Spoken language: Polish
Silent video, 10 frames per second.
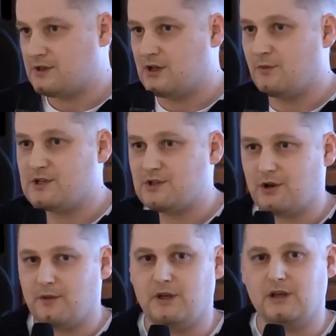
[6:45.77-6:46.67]
co
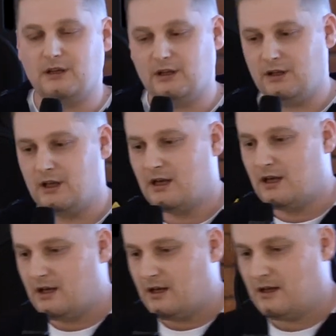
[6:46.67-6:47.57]
demonstrujemy i
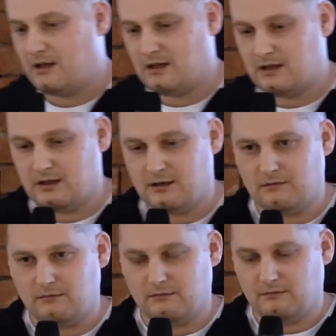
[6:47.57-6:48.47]

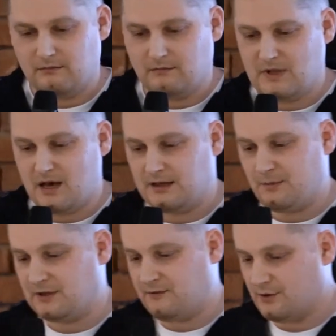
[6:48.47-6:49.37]
na,
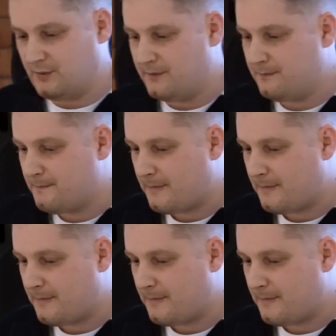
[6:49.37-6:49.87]
na platformie.